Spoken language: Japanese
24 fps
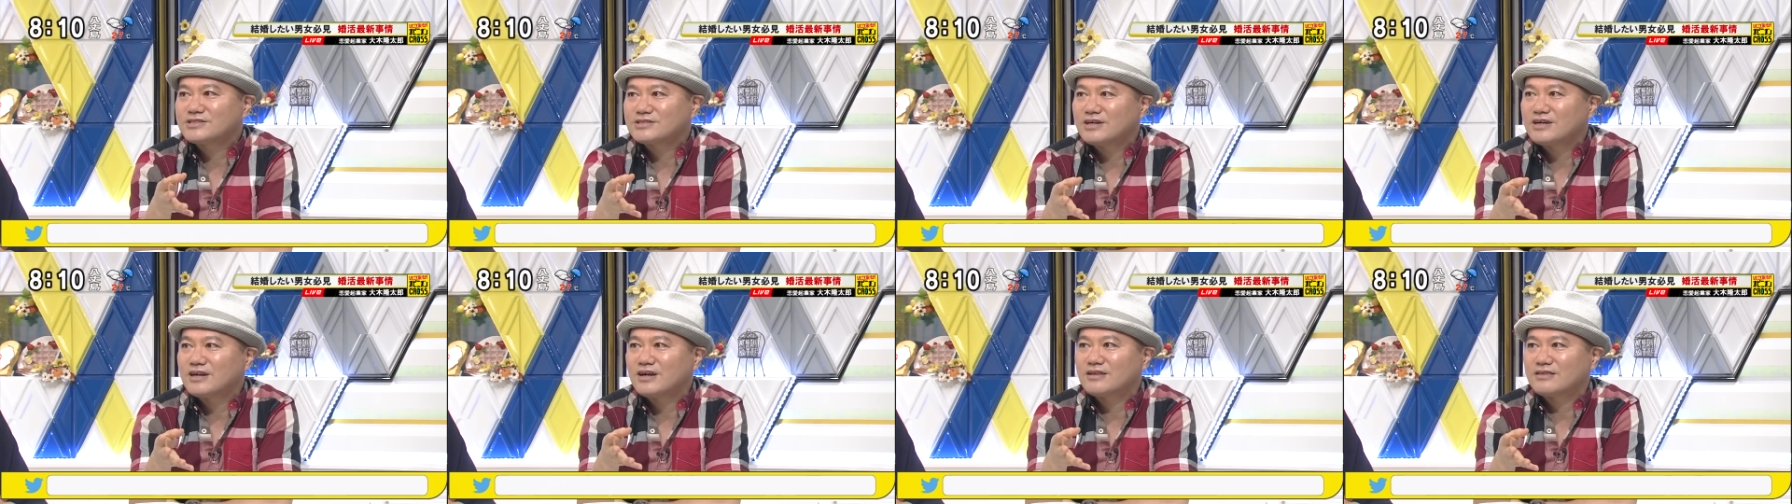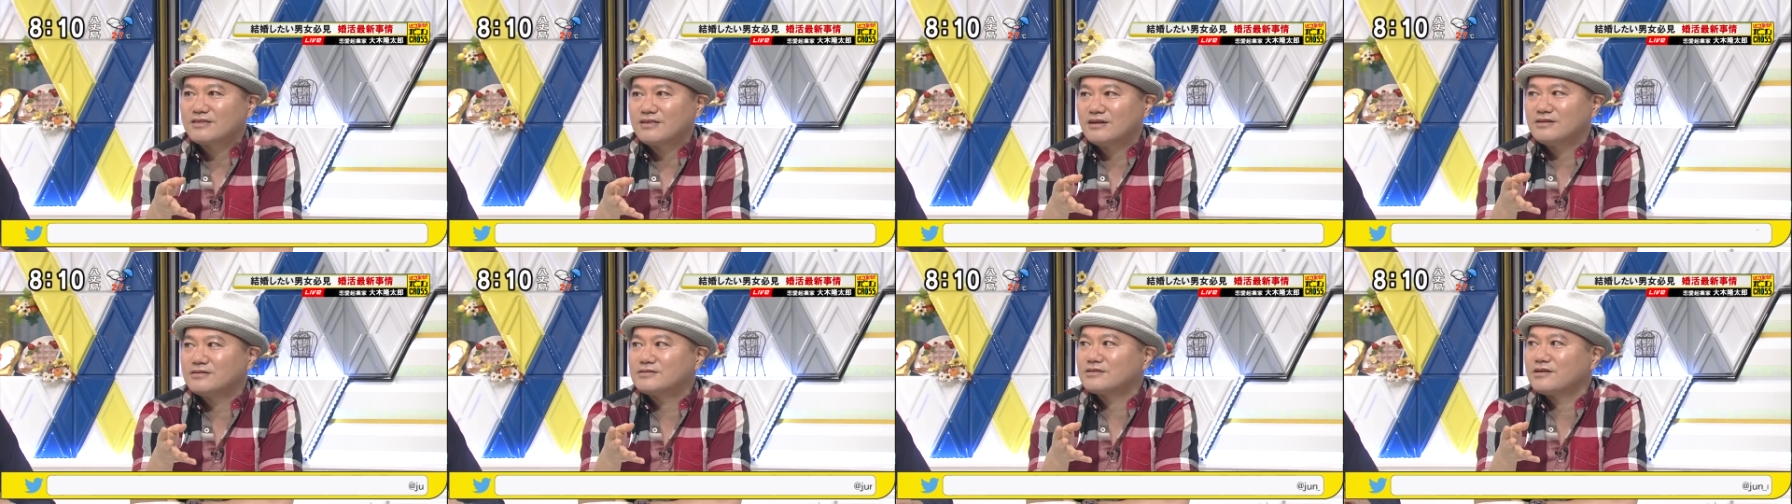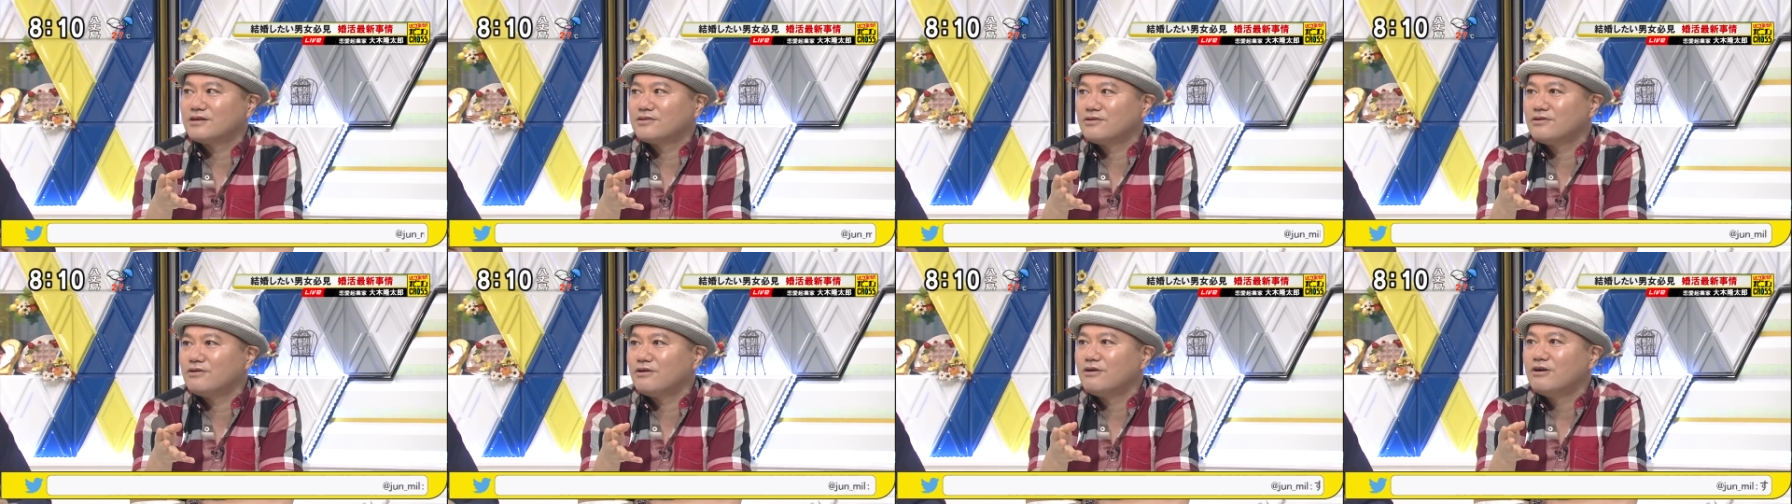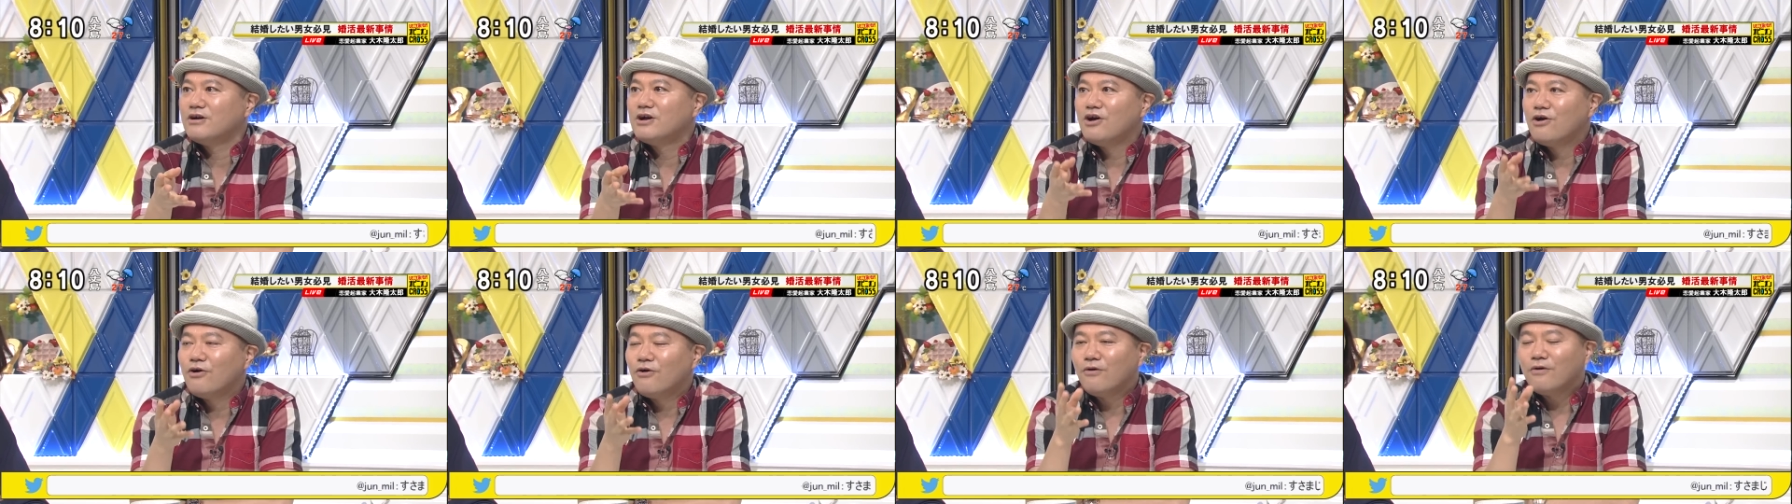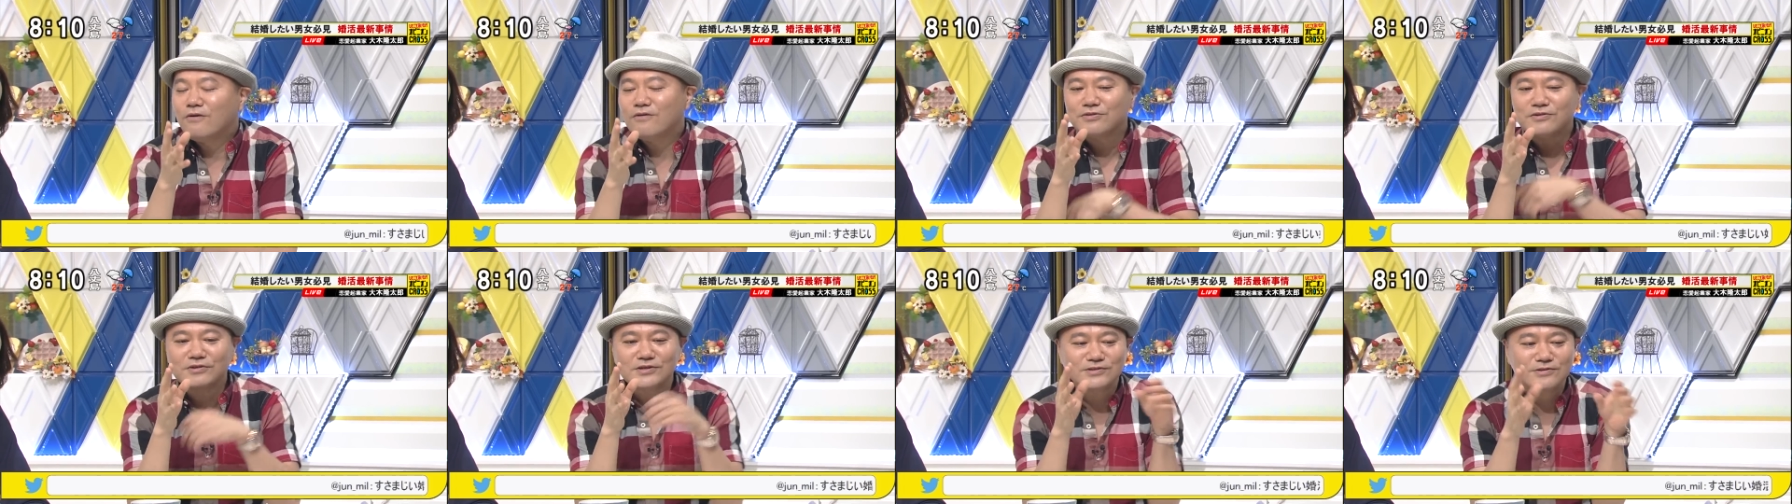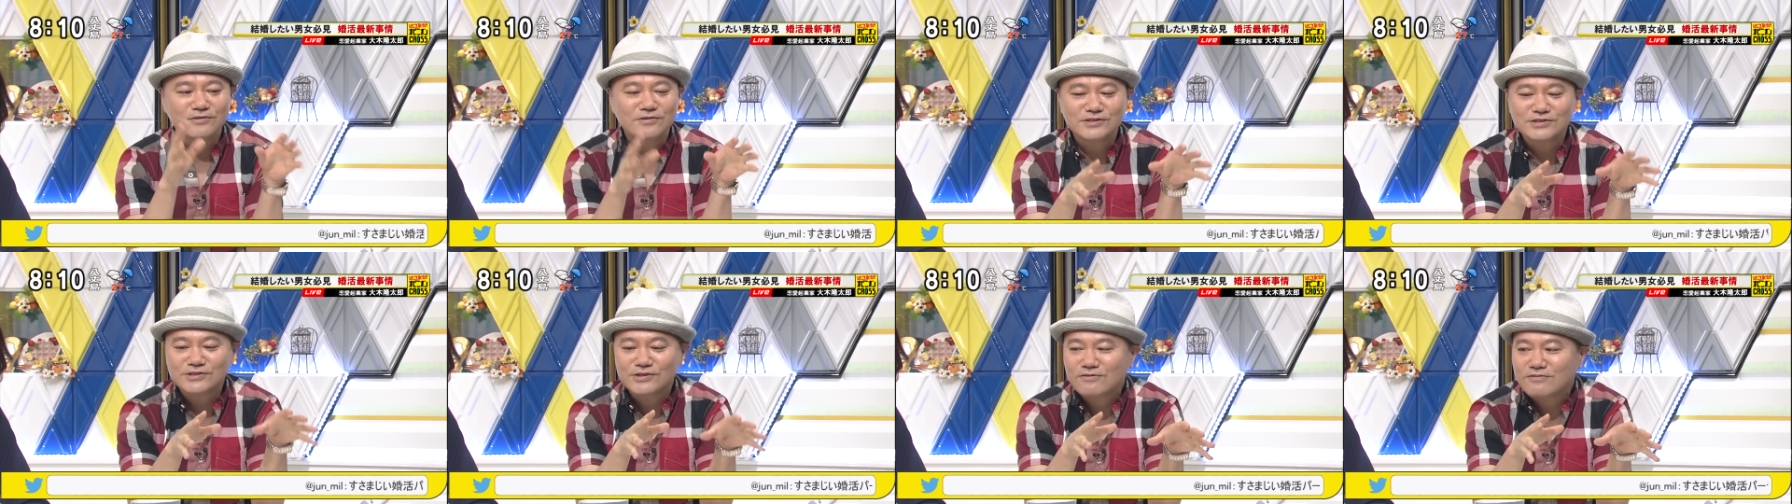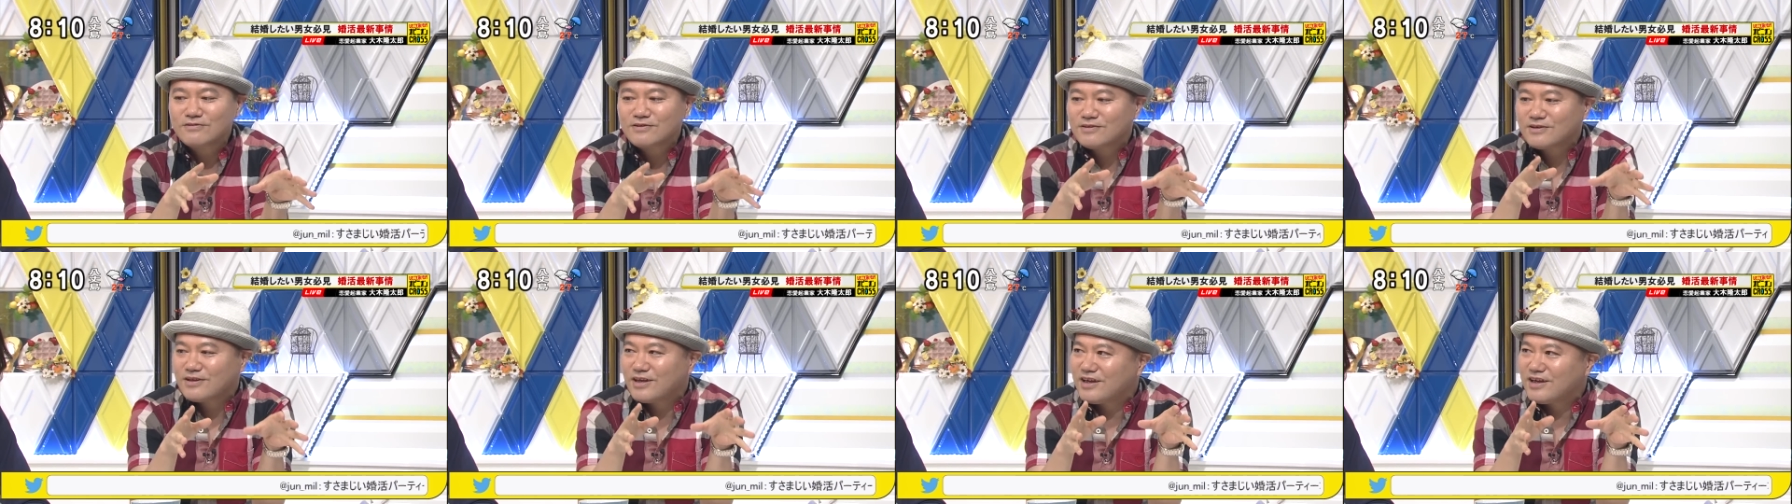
ン仕掛けたんですけど、本当草食